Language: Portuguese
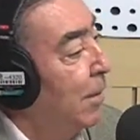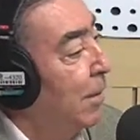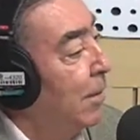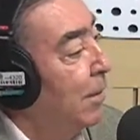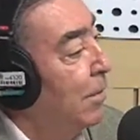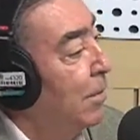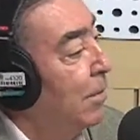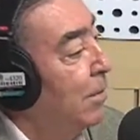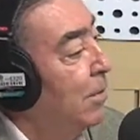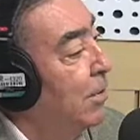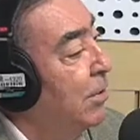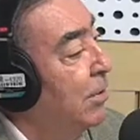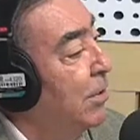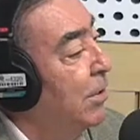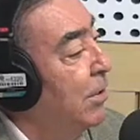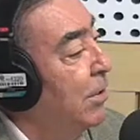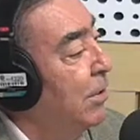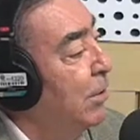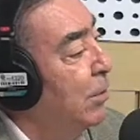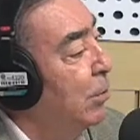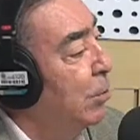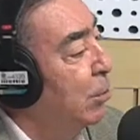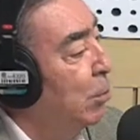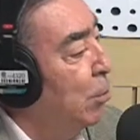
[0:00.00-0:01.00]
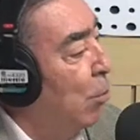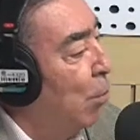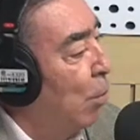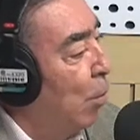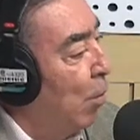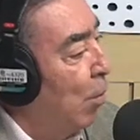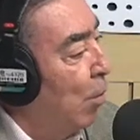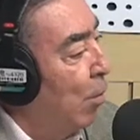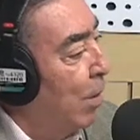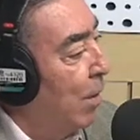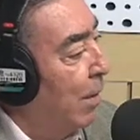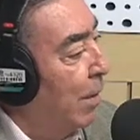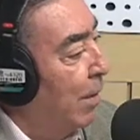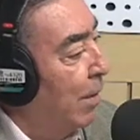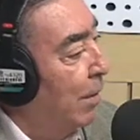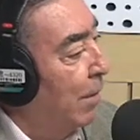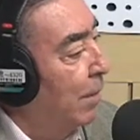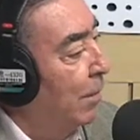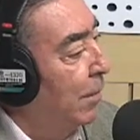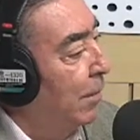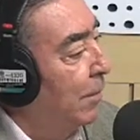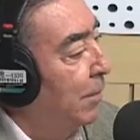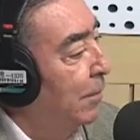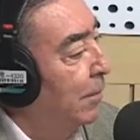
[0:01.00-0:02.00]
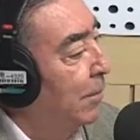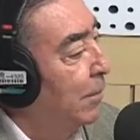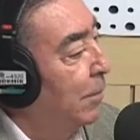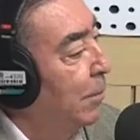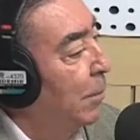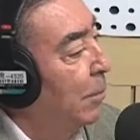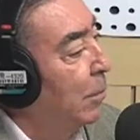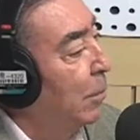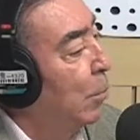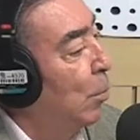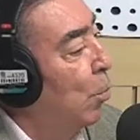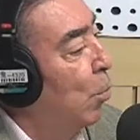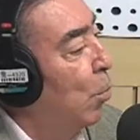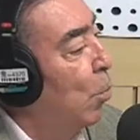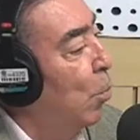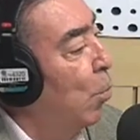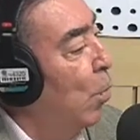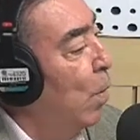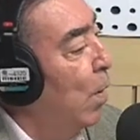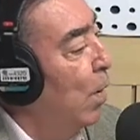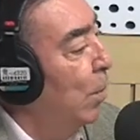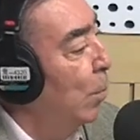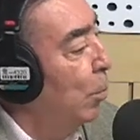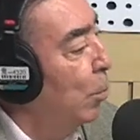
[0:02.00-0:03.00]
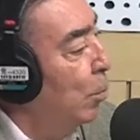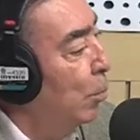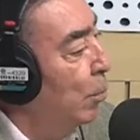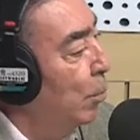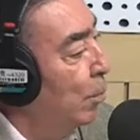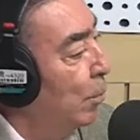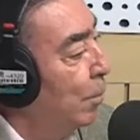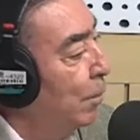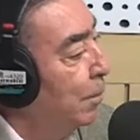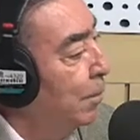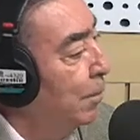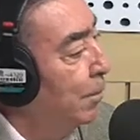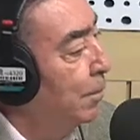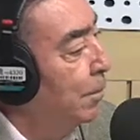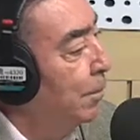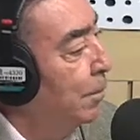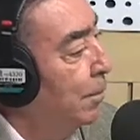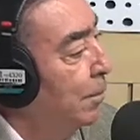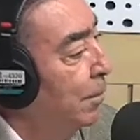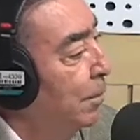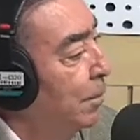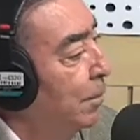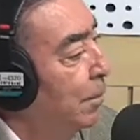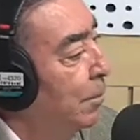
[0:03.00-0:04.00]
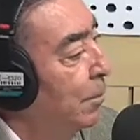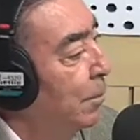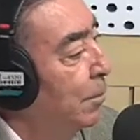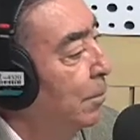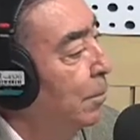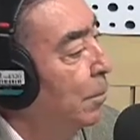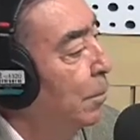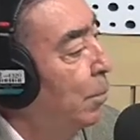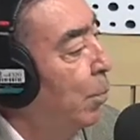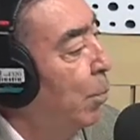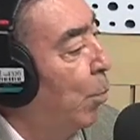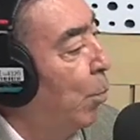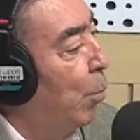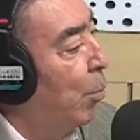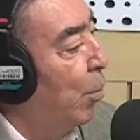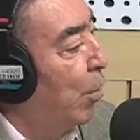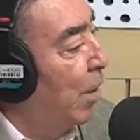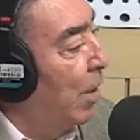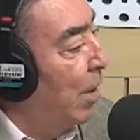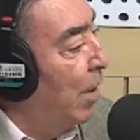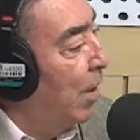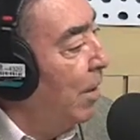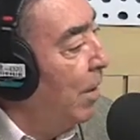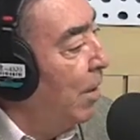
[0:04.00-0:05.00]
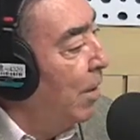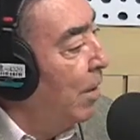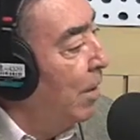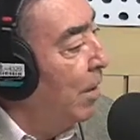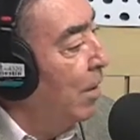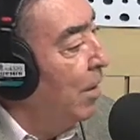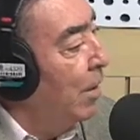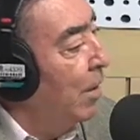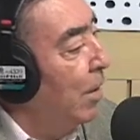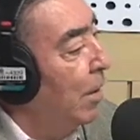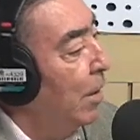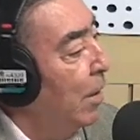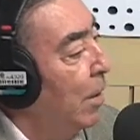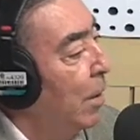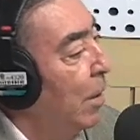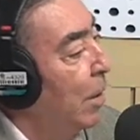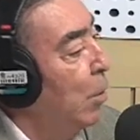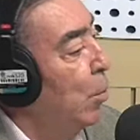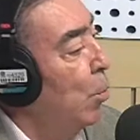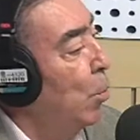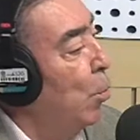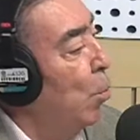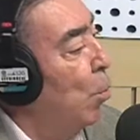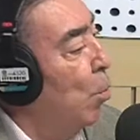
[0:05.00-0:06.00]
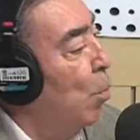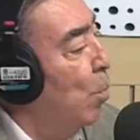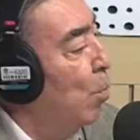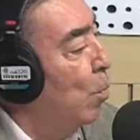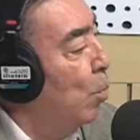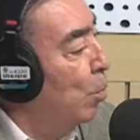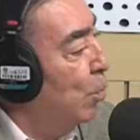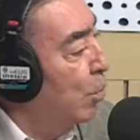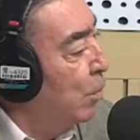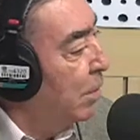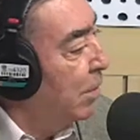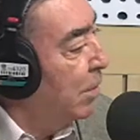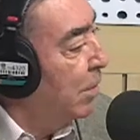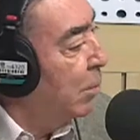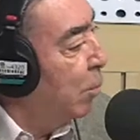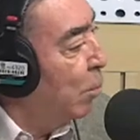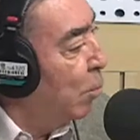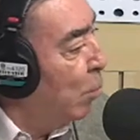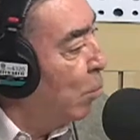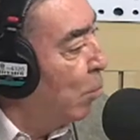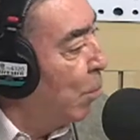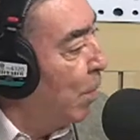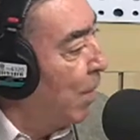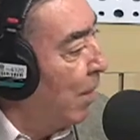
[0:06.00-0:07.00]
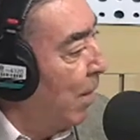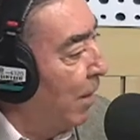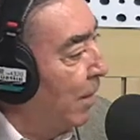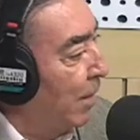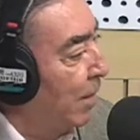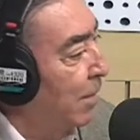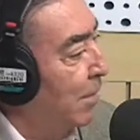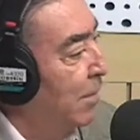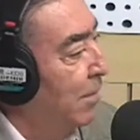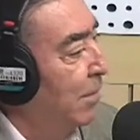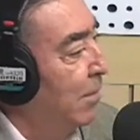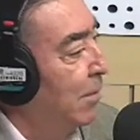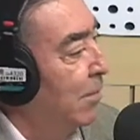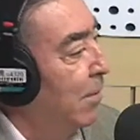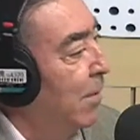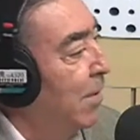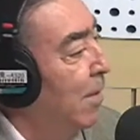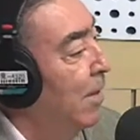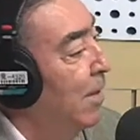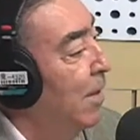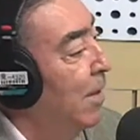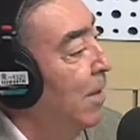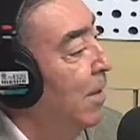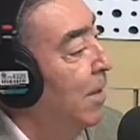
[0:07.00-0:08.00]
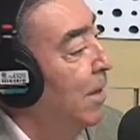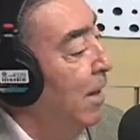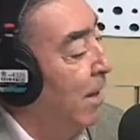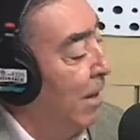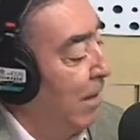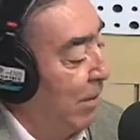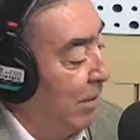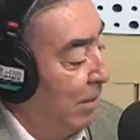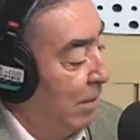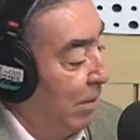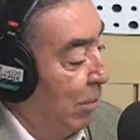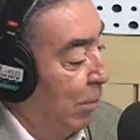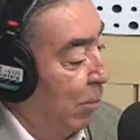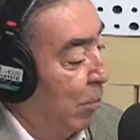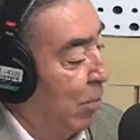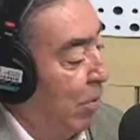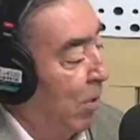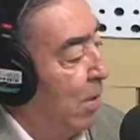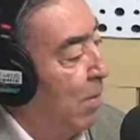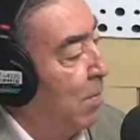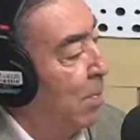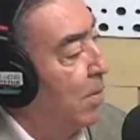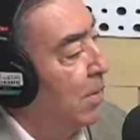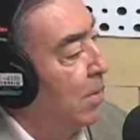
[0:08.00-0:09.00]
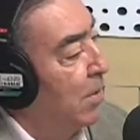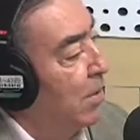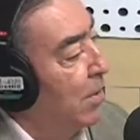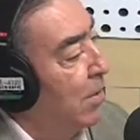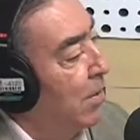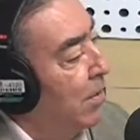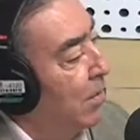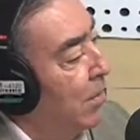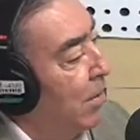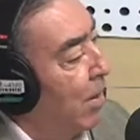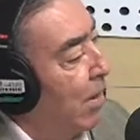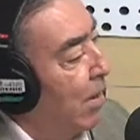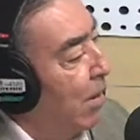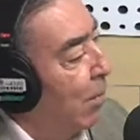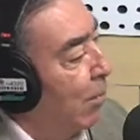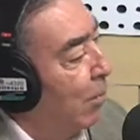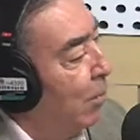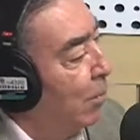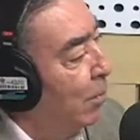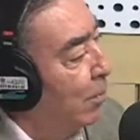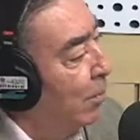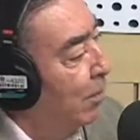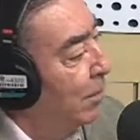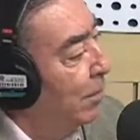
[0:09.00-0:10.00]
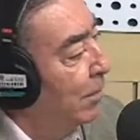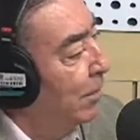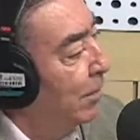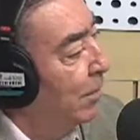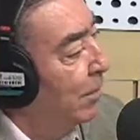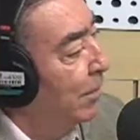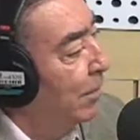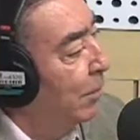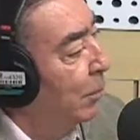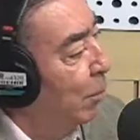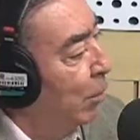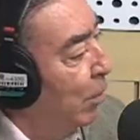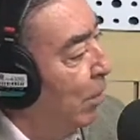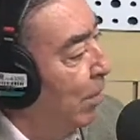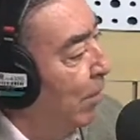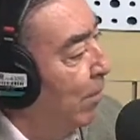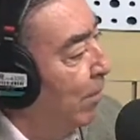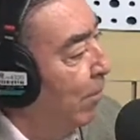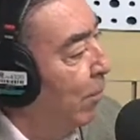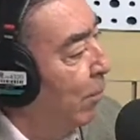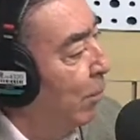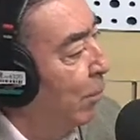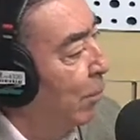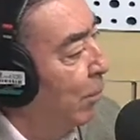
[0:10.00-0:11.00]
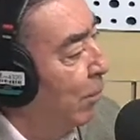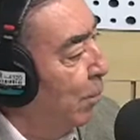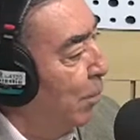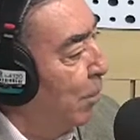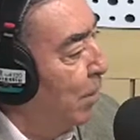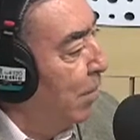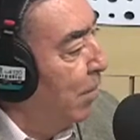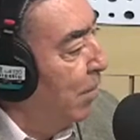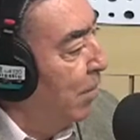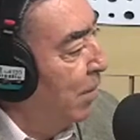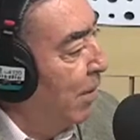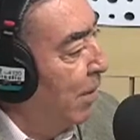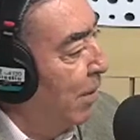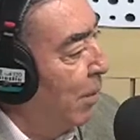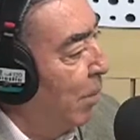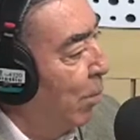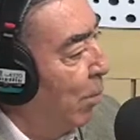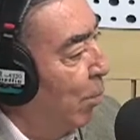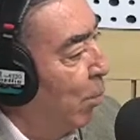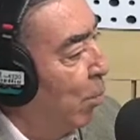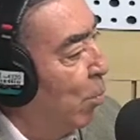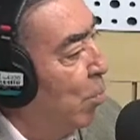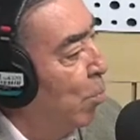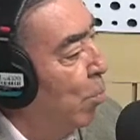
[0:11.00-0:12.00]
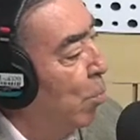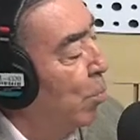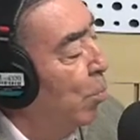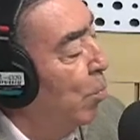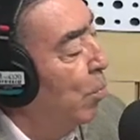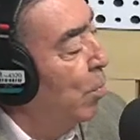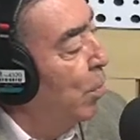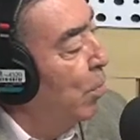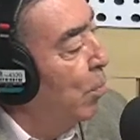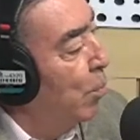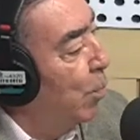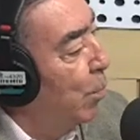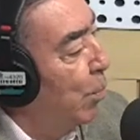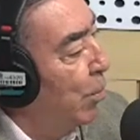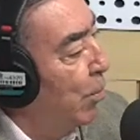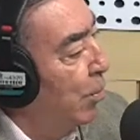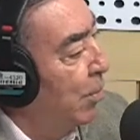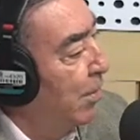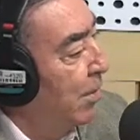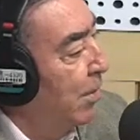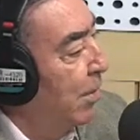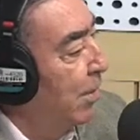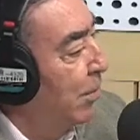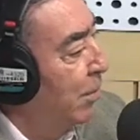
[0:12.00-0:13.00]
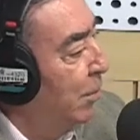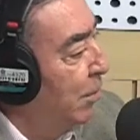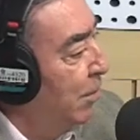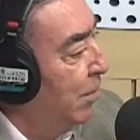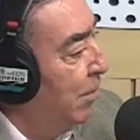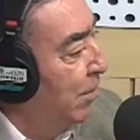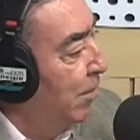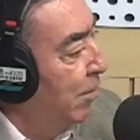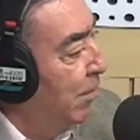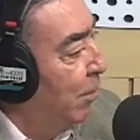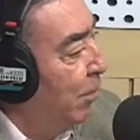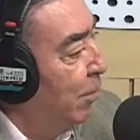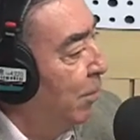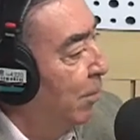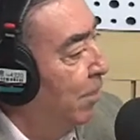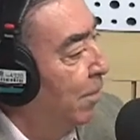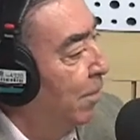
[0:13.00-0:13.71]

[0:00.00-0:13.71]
se descobre quando, por que e como são ocupadas. É? Esse é o tema central do livro Ministério Público e o Processo Civil.